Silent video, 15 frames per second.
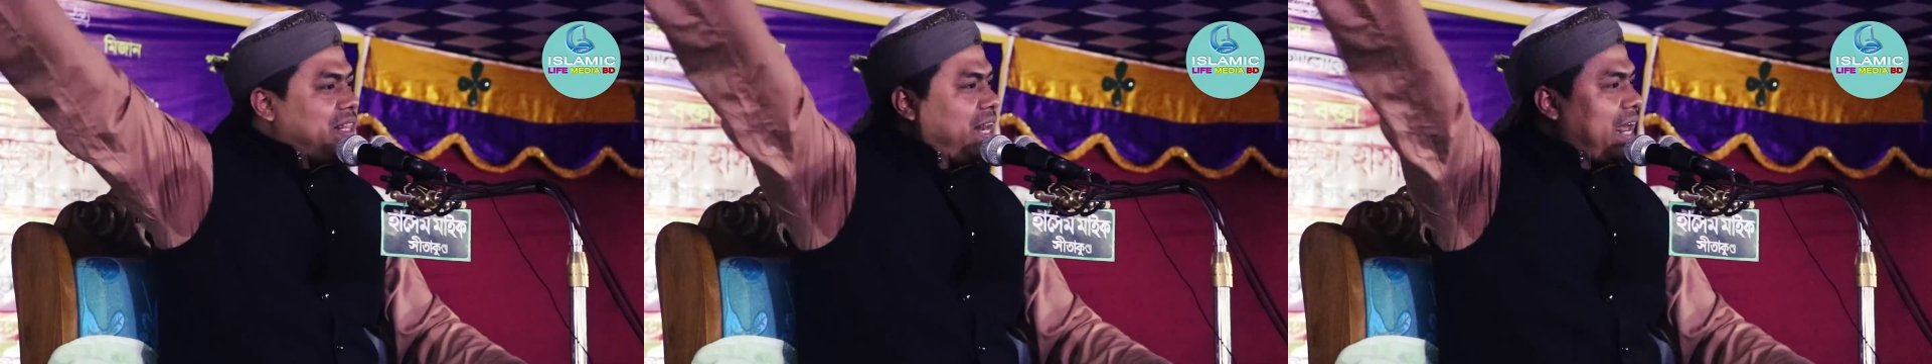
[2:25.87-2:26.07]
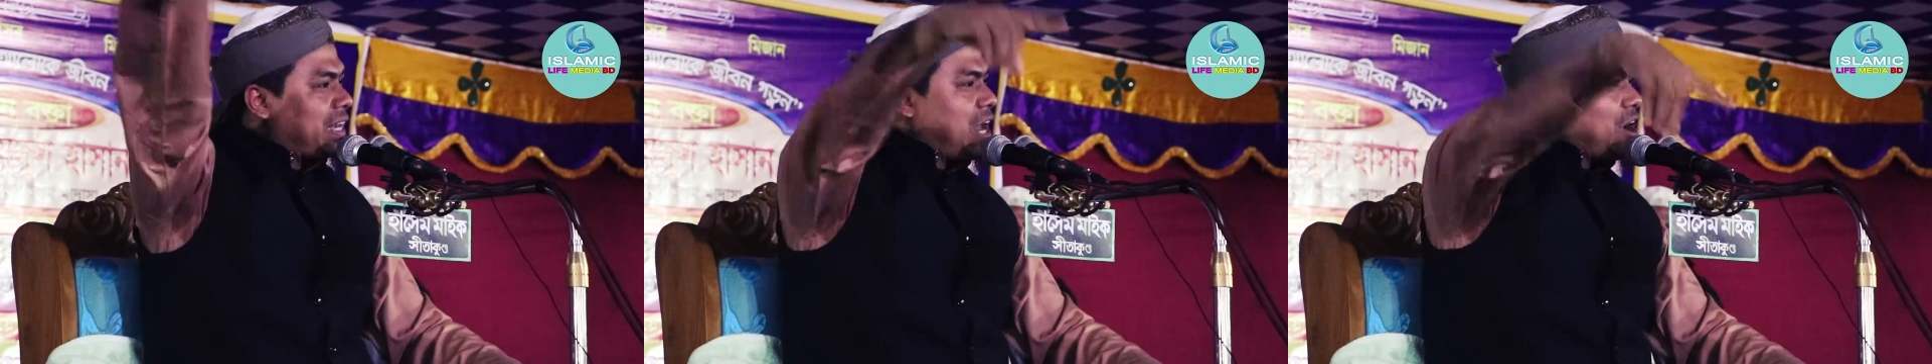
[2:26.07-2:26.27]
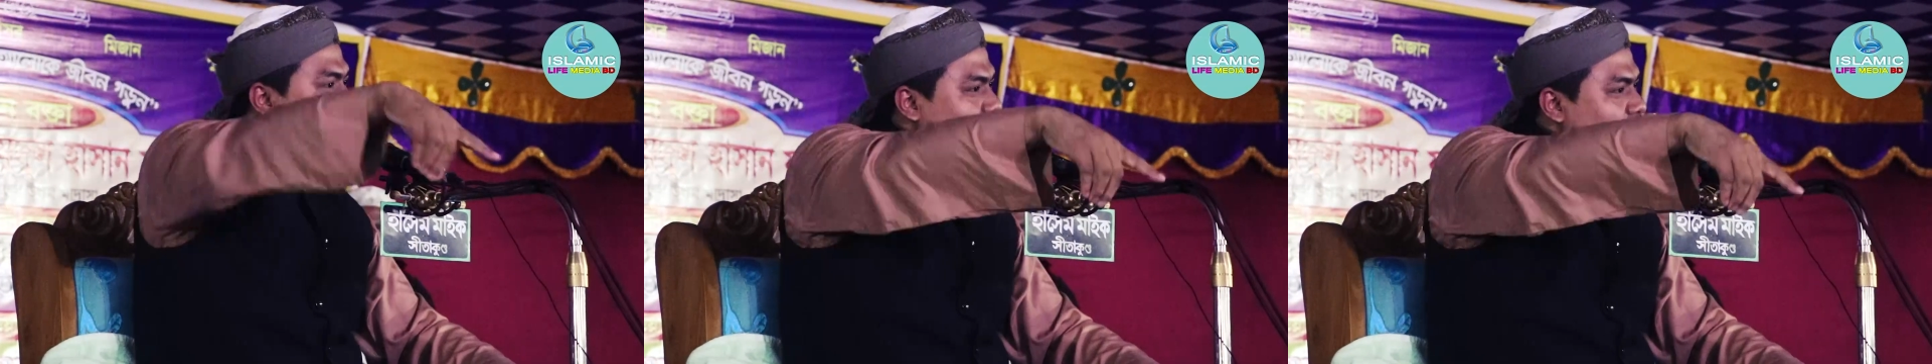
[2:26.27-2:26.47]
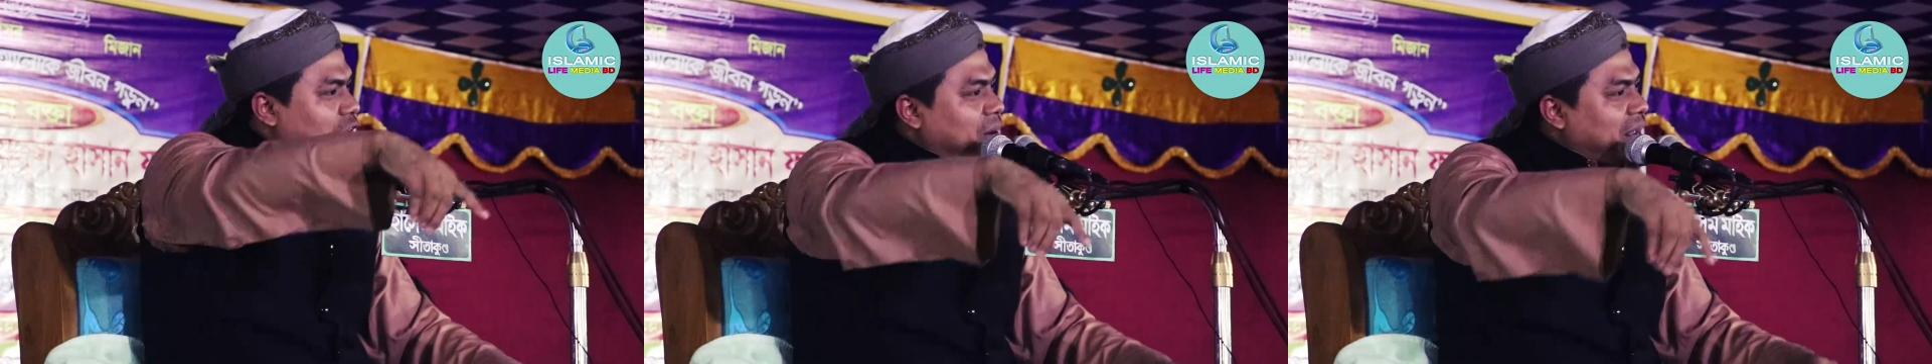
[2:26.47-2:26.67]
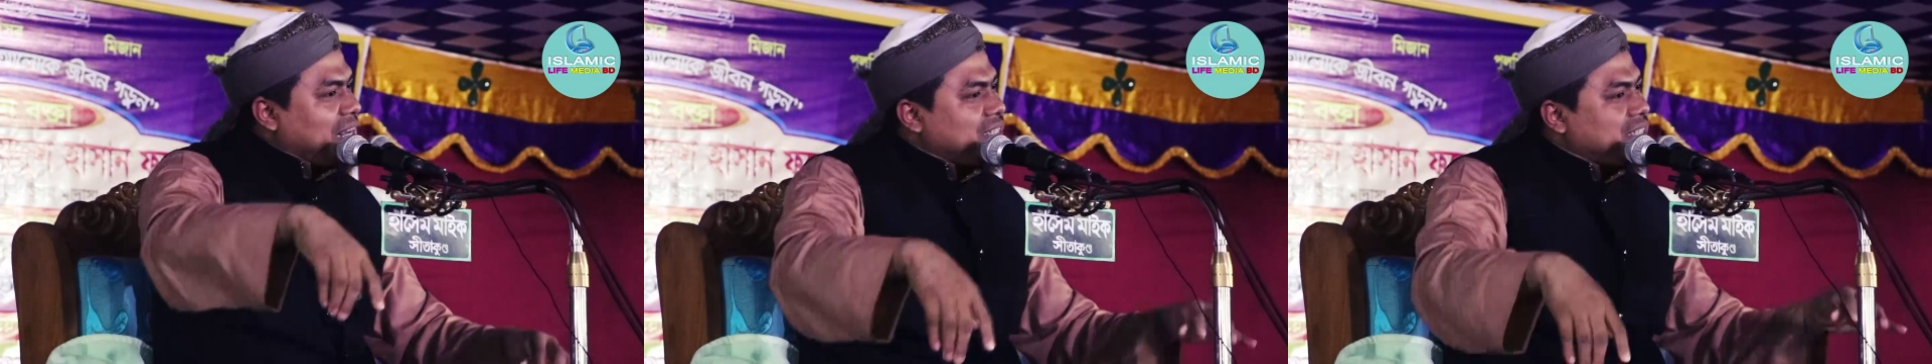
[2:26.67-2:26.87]
তিনি একটা গজল
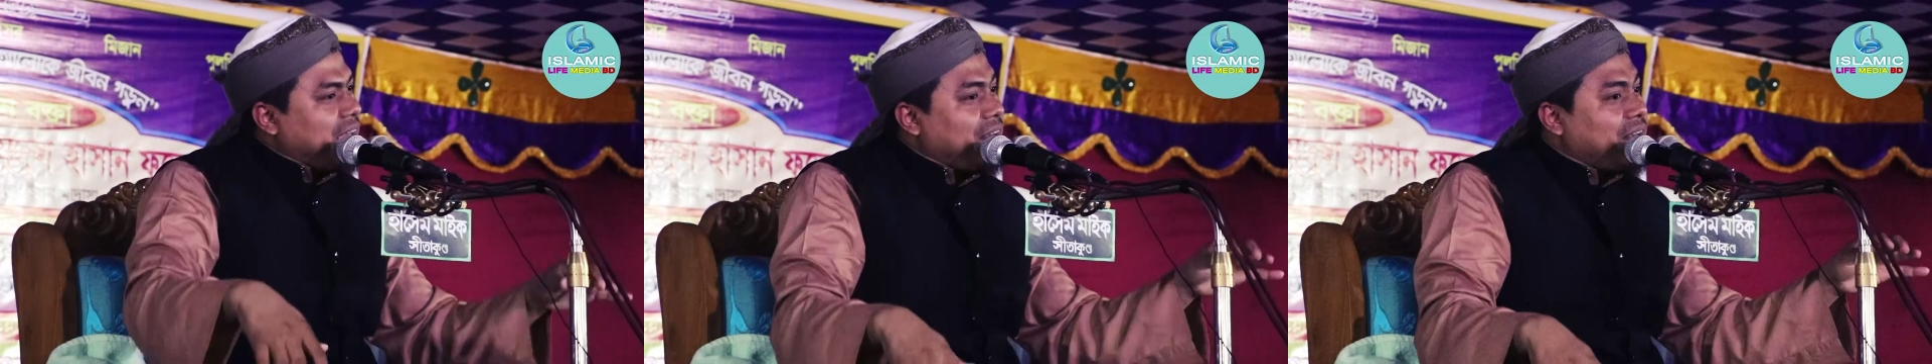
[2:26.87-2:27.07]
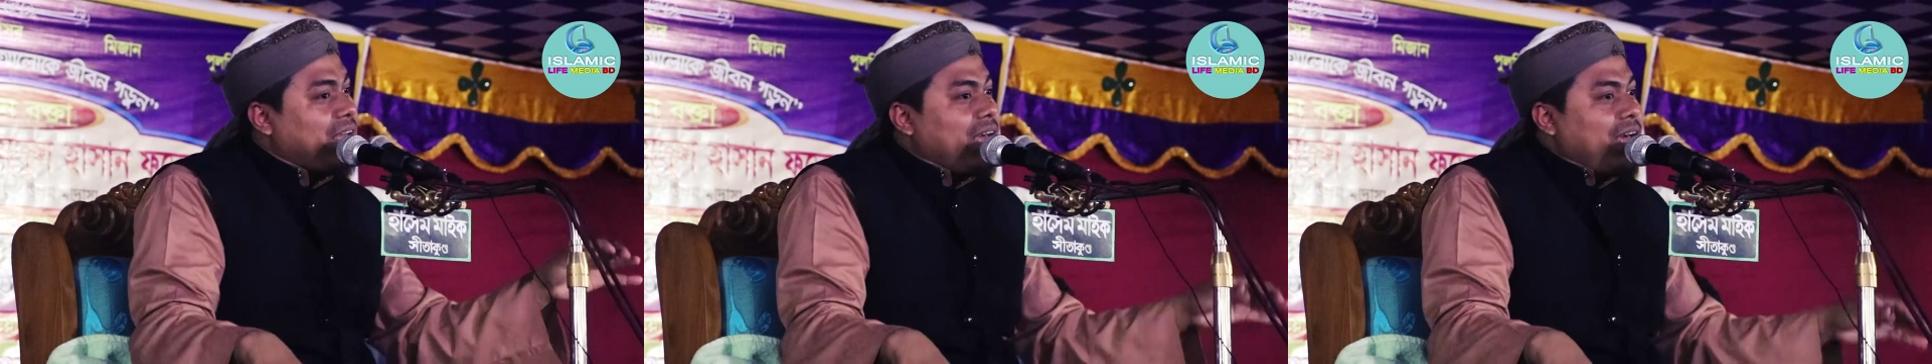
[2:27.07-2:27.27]
বানাইছেন